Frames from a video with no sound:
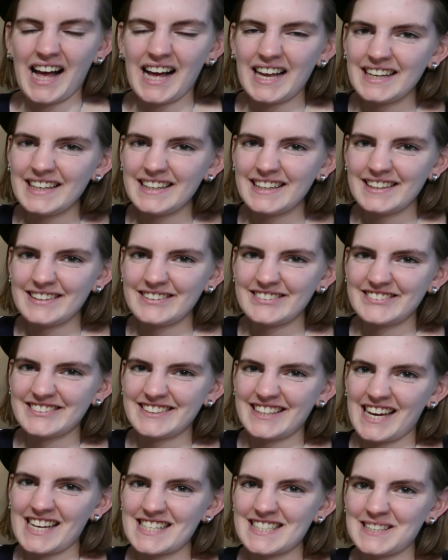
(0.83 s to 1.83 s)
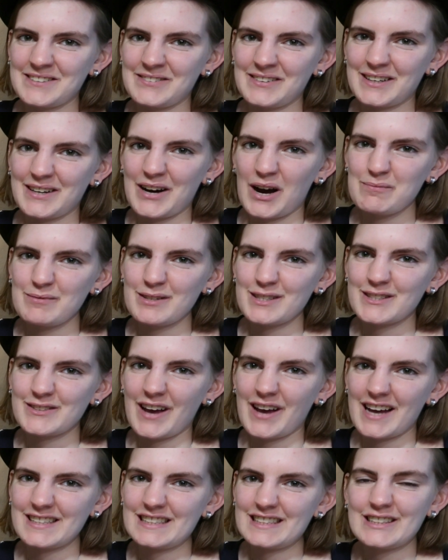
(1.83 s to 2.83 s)
Hallo und herzlich willkommen
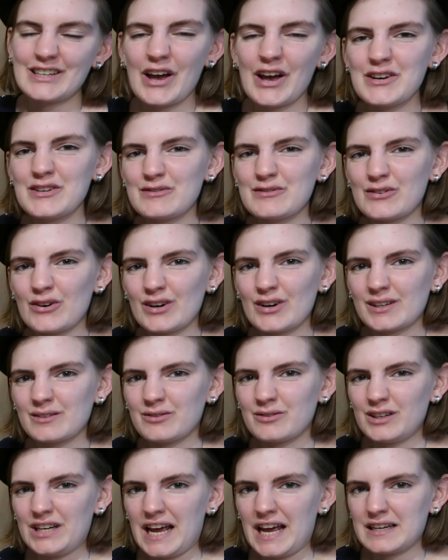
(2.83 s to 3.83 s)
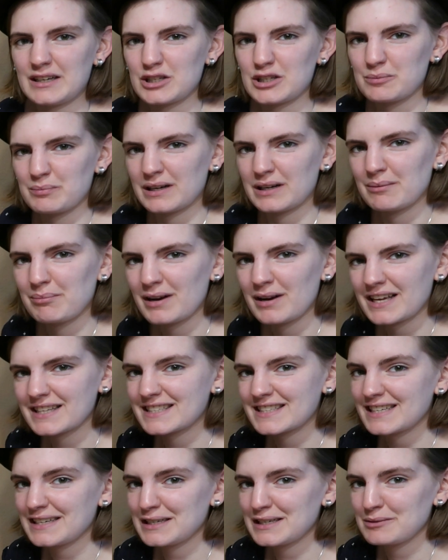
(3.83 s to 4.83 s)
zu einer neuen Folge von Annie
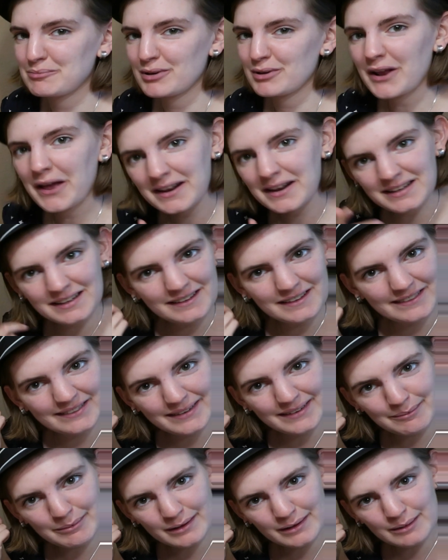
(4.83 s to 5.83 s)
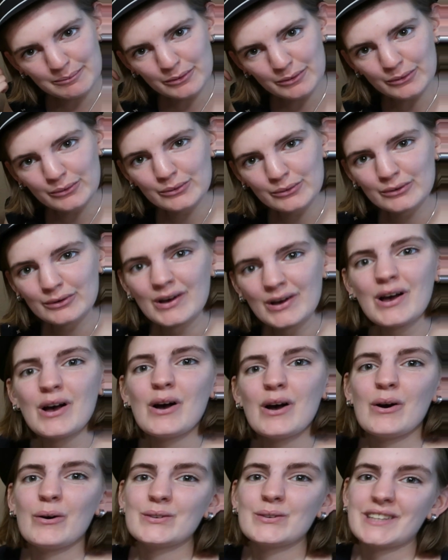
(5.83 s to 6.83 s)
Spielplatz. Ich bin Annie, die mit dem Hut
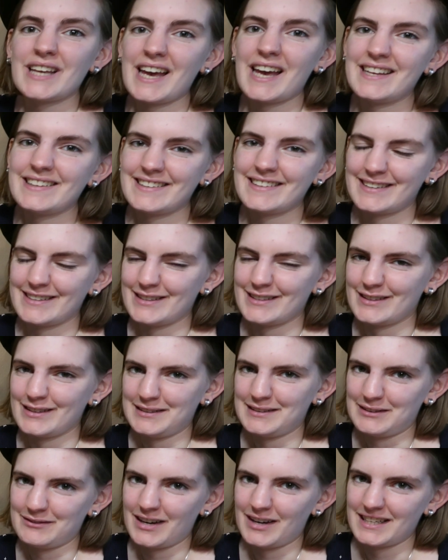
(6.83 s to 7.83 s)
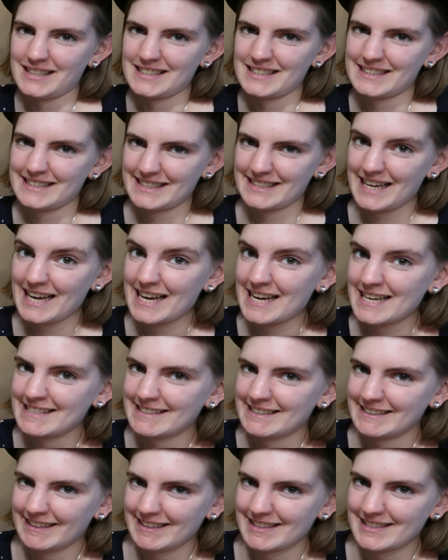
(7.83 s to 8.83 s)
und endlich ist es soweit, es ist der
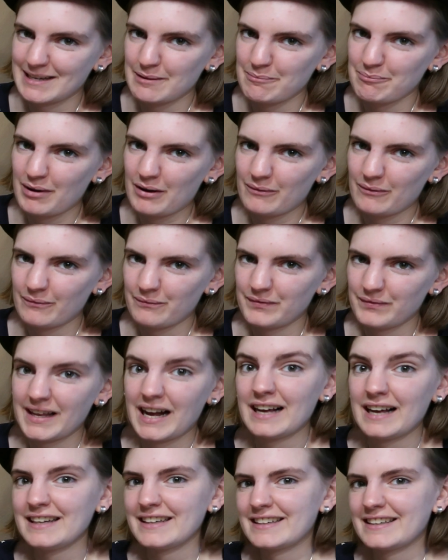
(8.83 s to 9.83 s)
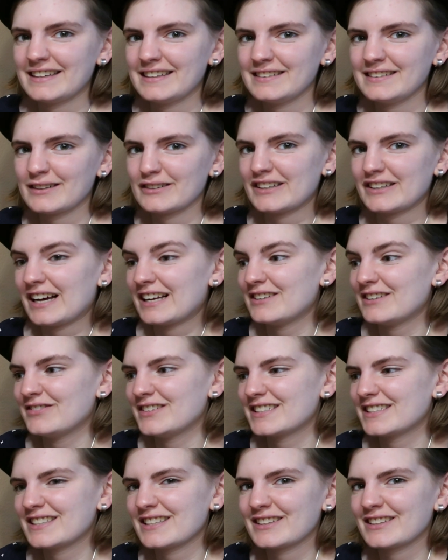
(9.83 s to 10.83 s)
1. Dezember. Alle Kinder und alle
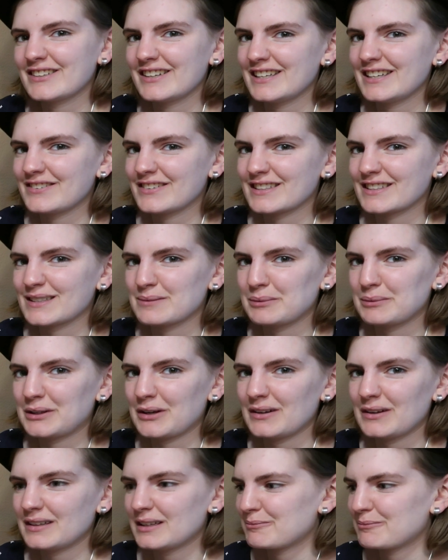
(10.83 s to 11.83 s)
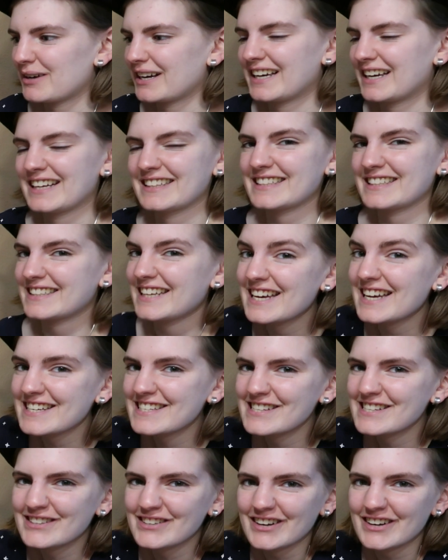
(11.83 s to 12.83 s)
wissen natürlich, was das bedeutet. Man kann das
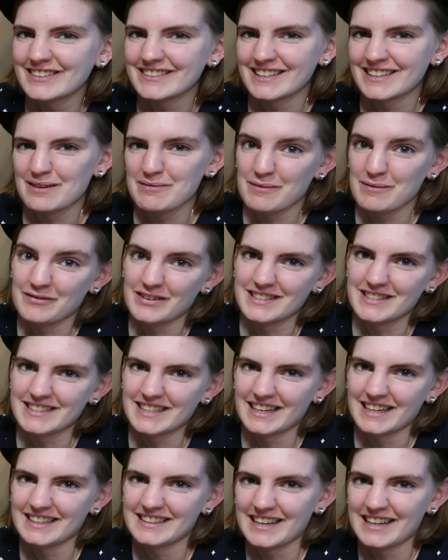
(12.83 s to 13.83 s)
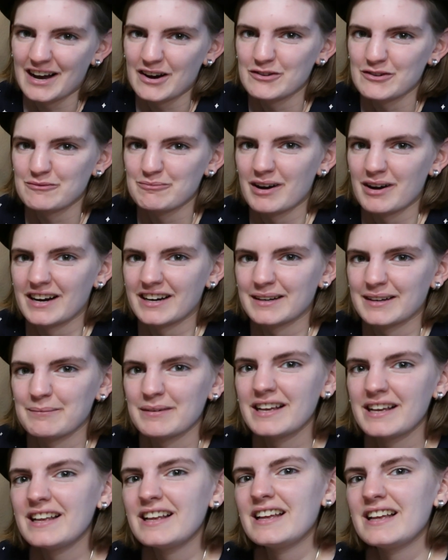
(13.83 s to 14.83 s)
erste Teilchen am Adventskalender aufmachen.